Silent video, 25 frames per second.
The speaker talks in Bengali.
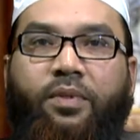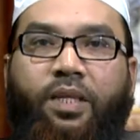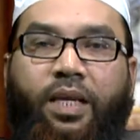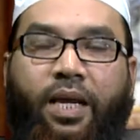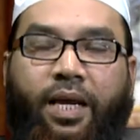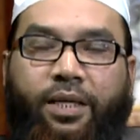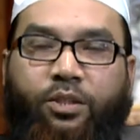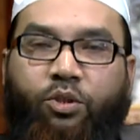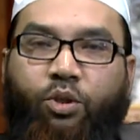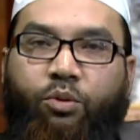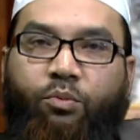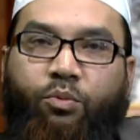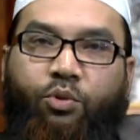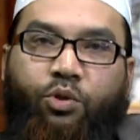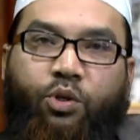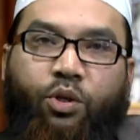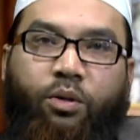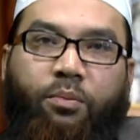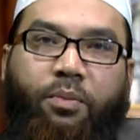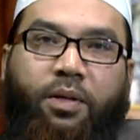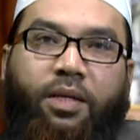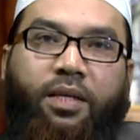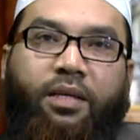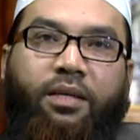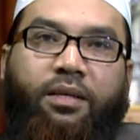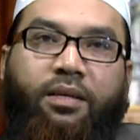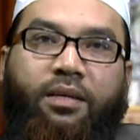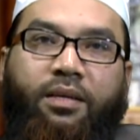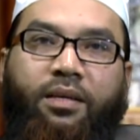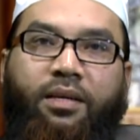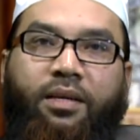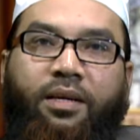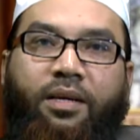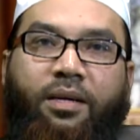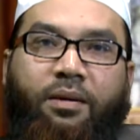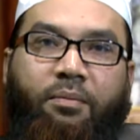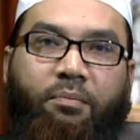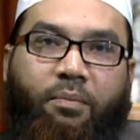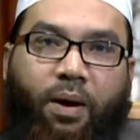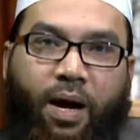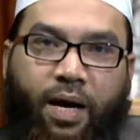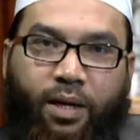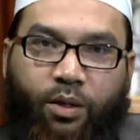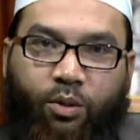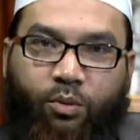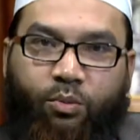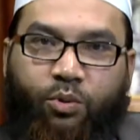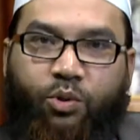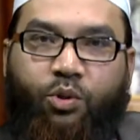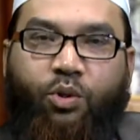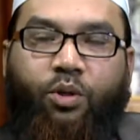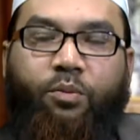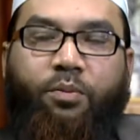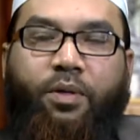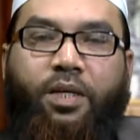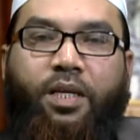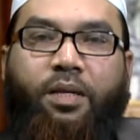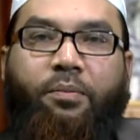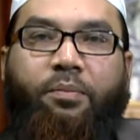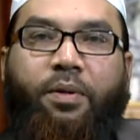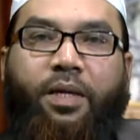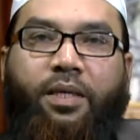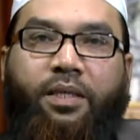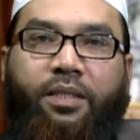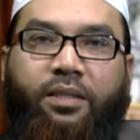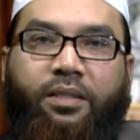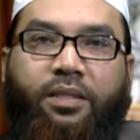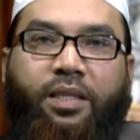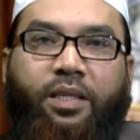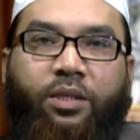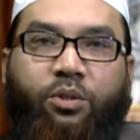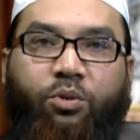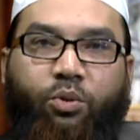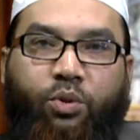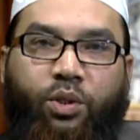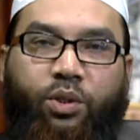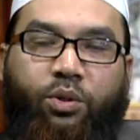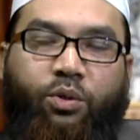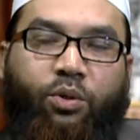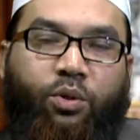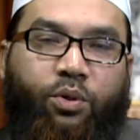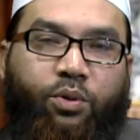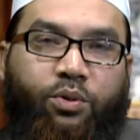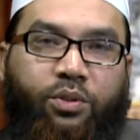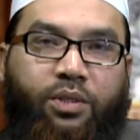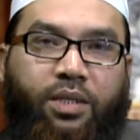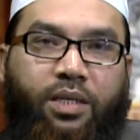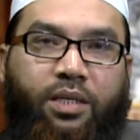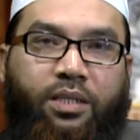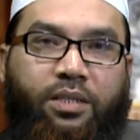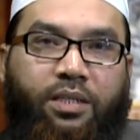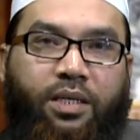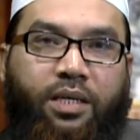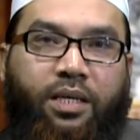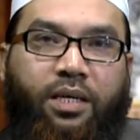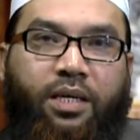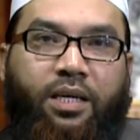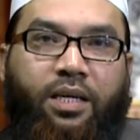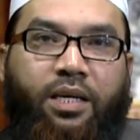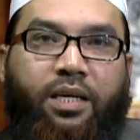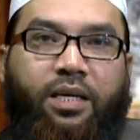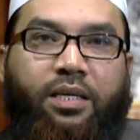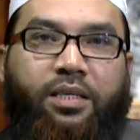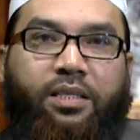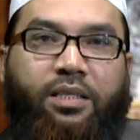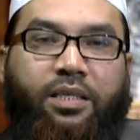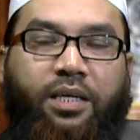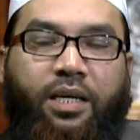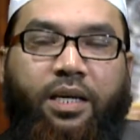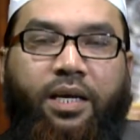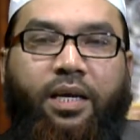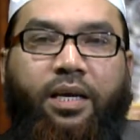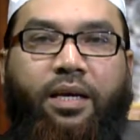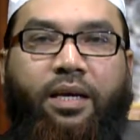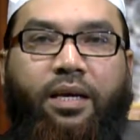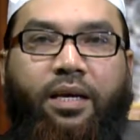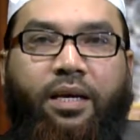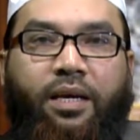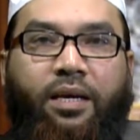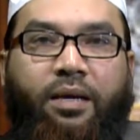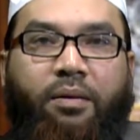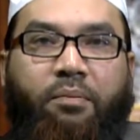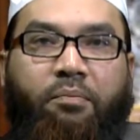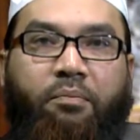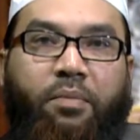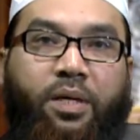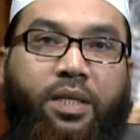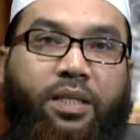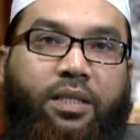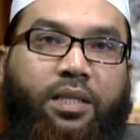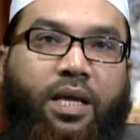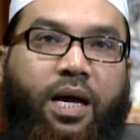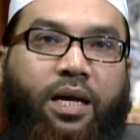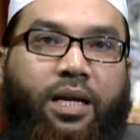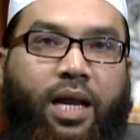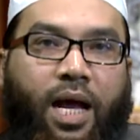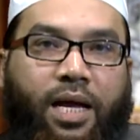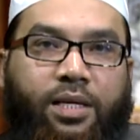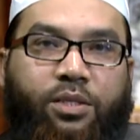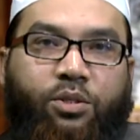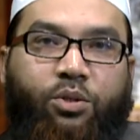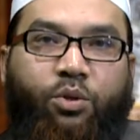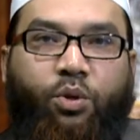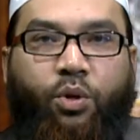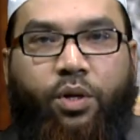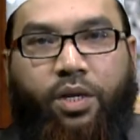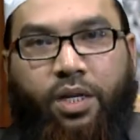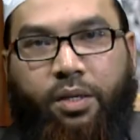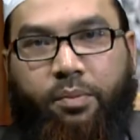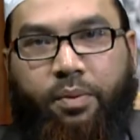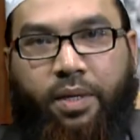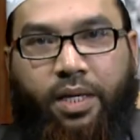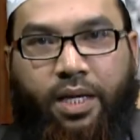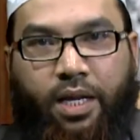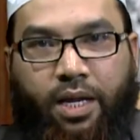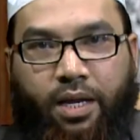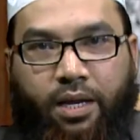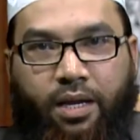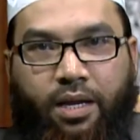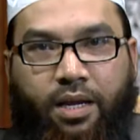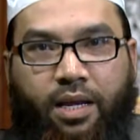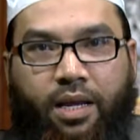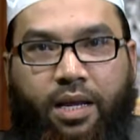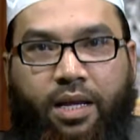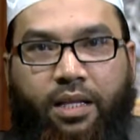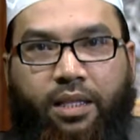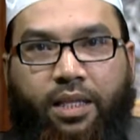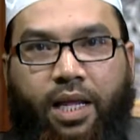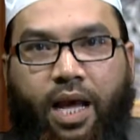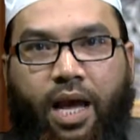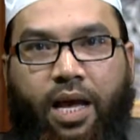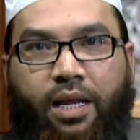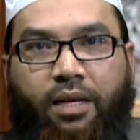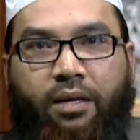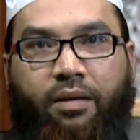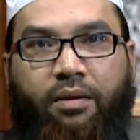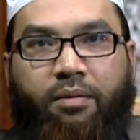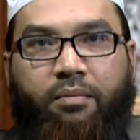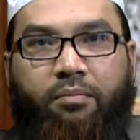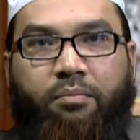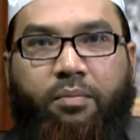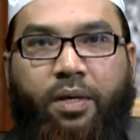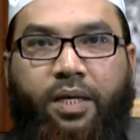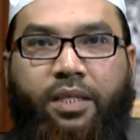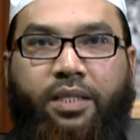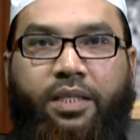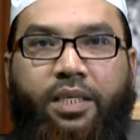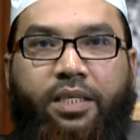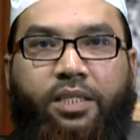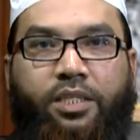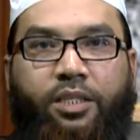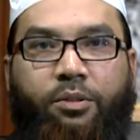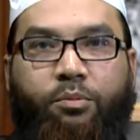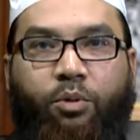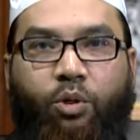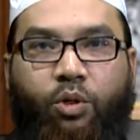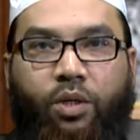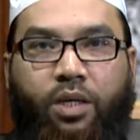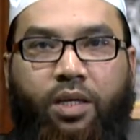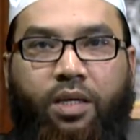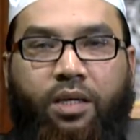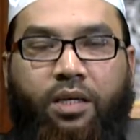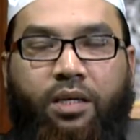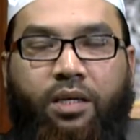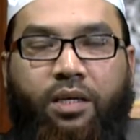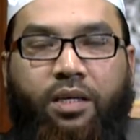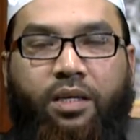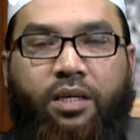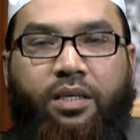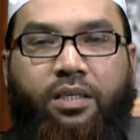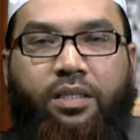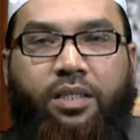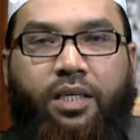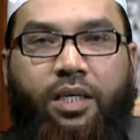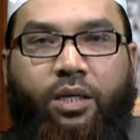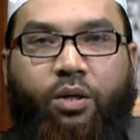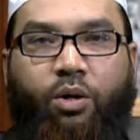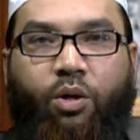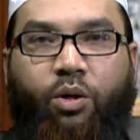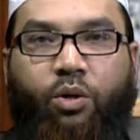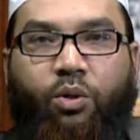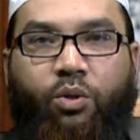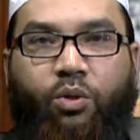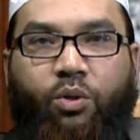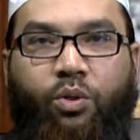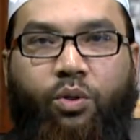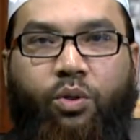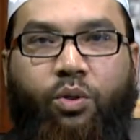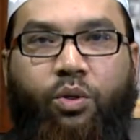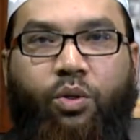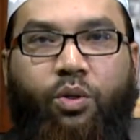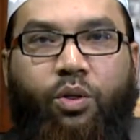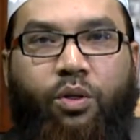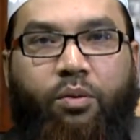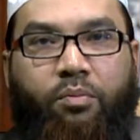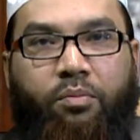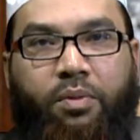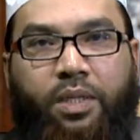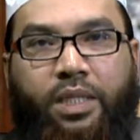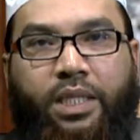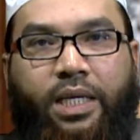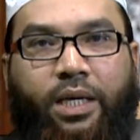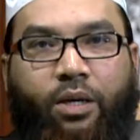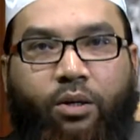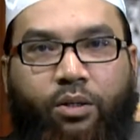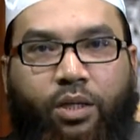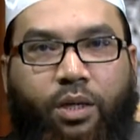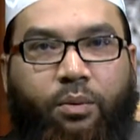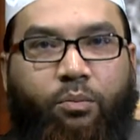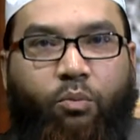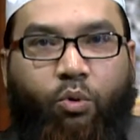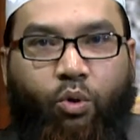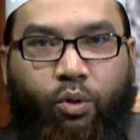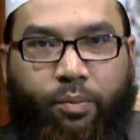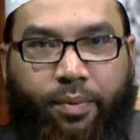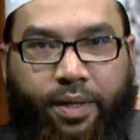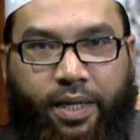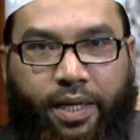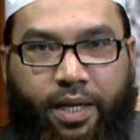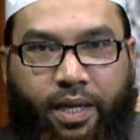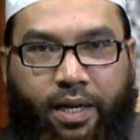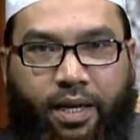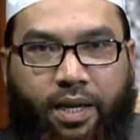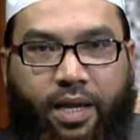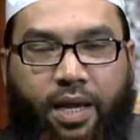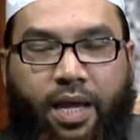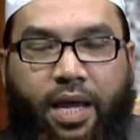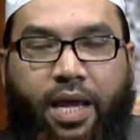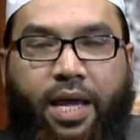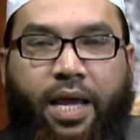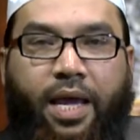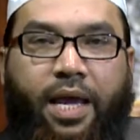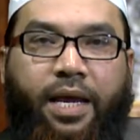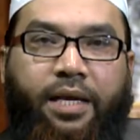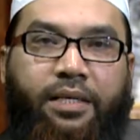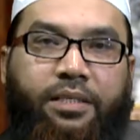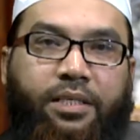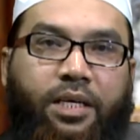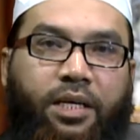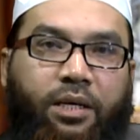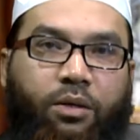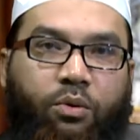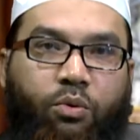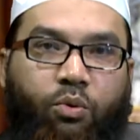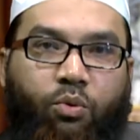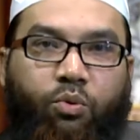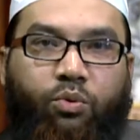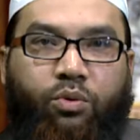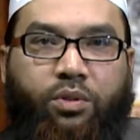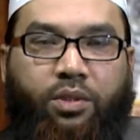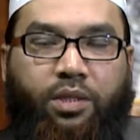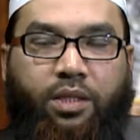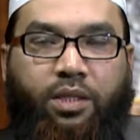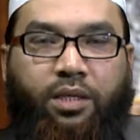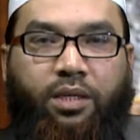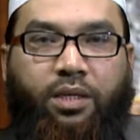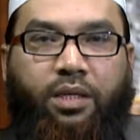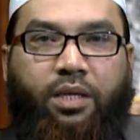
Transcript: একজন মুসলমানের ভালো মুসলমানের ব্যক্তি চরিত্র হচ্ছে যে সে মিথ্যার আশ্রয় নিবে না তার ব্যক্তি জীবনে সে কখনো মিথ্যে কথা বলবে না এই যে গুণটি